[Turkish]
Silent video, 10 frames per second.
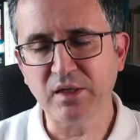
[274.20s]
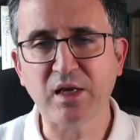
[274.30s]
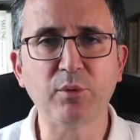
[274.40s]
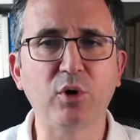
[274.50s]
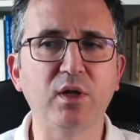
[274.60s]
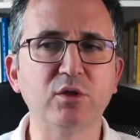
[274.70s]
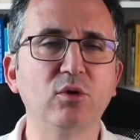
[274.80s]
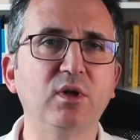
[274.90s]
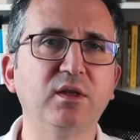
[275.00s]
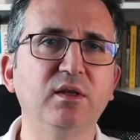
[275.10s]
Niye böyle
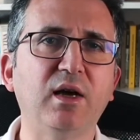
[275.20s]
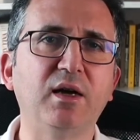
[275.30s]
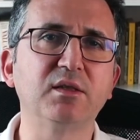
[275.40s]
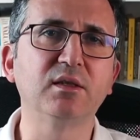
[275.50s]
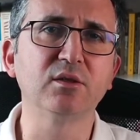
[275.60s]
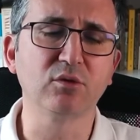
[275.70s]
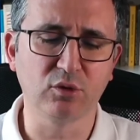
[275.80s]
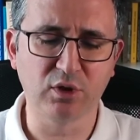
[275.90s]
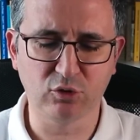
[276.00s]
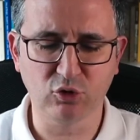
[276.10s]
söyledi derseniz
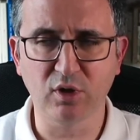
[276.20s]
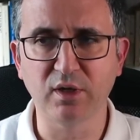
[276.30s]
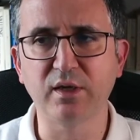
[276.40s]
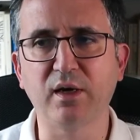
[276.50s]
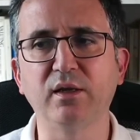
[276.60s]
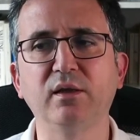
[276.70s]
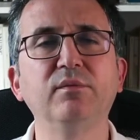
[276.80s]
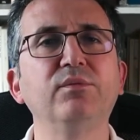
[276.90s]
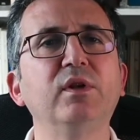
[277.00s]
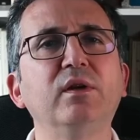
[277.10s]
o da şöyle
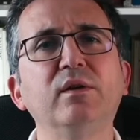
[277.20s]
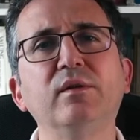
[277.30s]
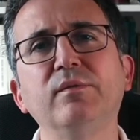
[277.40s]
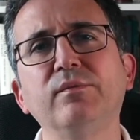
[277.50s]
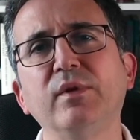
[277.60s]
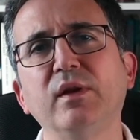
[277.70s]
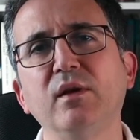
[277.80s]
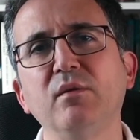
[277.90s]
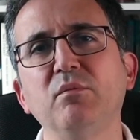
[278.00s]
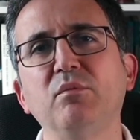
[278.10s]
yani e,
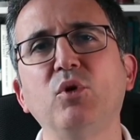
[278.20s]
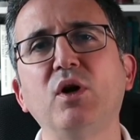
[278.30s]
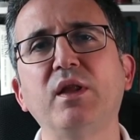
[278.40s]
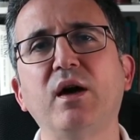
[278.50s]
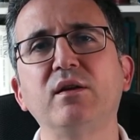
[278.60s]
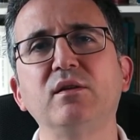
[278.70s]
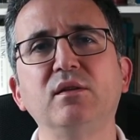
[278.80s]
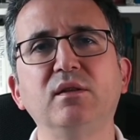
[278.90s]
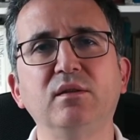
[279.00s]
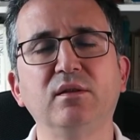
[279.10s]
bu
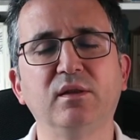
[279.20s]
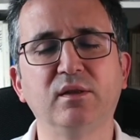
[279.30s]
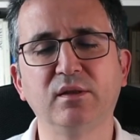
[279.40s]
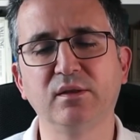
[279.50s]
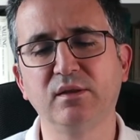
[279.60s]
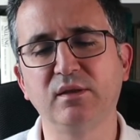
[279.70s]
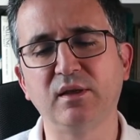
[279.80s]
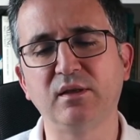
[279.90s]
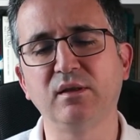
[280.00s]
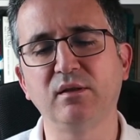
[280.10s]
kadar e,
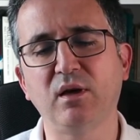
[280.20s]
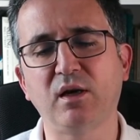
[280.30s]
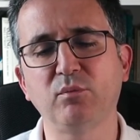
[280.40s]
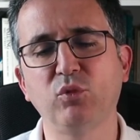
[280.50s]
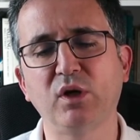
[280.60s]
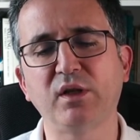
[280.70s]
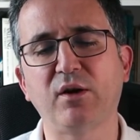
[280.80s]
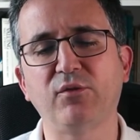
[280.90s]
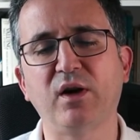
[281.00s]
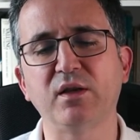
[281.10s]
dedik artık bu
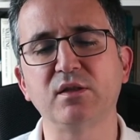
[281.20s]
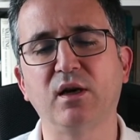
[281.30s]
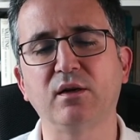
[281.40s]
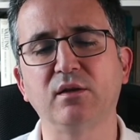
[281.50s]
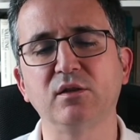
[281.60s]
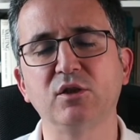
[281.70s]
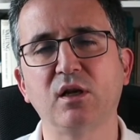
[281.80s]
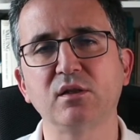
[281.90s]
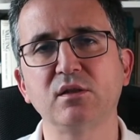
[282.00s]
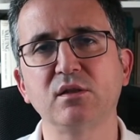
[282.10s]
kadar faizi
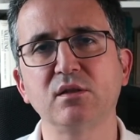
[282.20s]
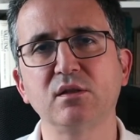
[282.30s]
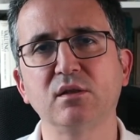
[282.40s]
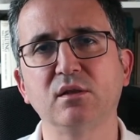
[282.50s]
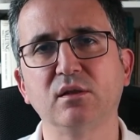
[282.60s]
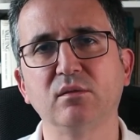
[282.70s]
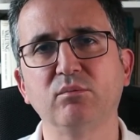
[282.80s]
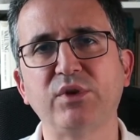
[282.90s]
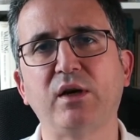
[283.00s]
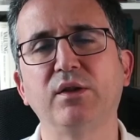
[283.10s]
arttıracağız e,
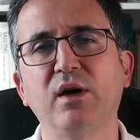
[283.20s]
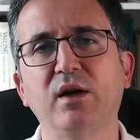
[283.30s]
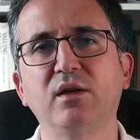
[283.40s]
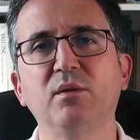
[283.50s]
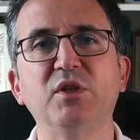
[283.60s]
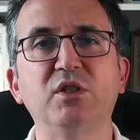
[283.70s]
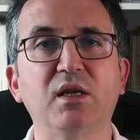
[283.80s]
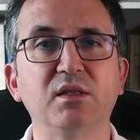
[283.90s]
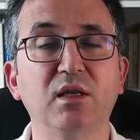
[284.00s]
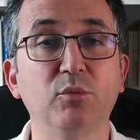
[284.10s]
daha da
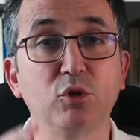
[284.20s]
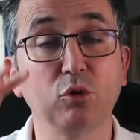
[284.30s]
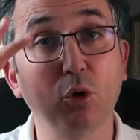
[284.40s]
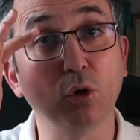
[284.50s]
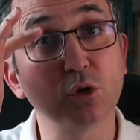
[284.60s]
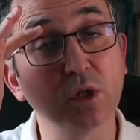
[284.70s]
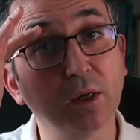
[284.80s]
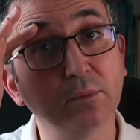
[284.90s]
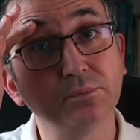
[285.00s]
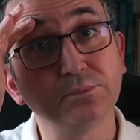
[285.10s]
arttırmayacağız demiş
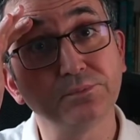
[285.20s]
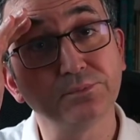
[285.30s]
olsa